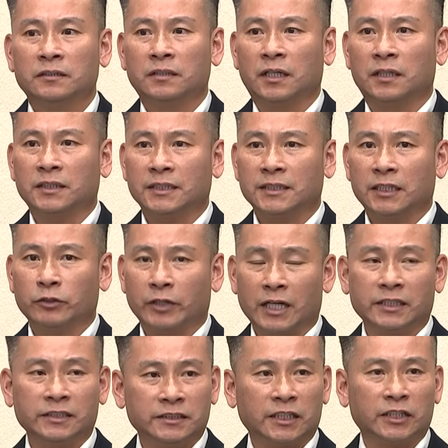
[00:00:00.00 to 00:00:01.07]
那大家对
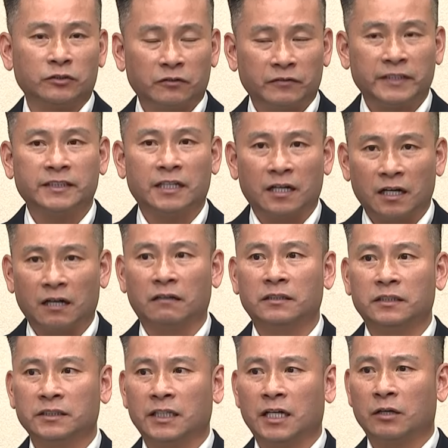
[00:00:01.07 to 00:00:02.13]
他的印象也都非常
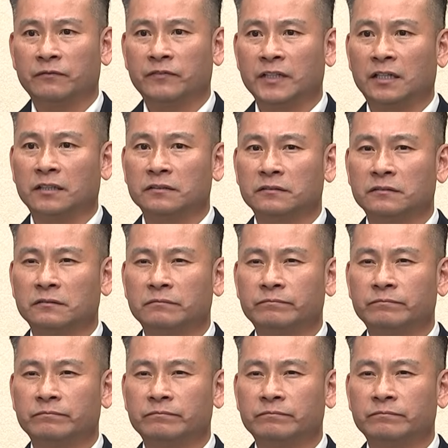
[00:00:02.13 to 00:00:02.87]
好，而且他非常，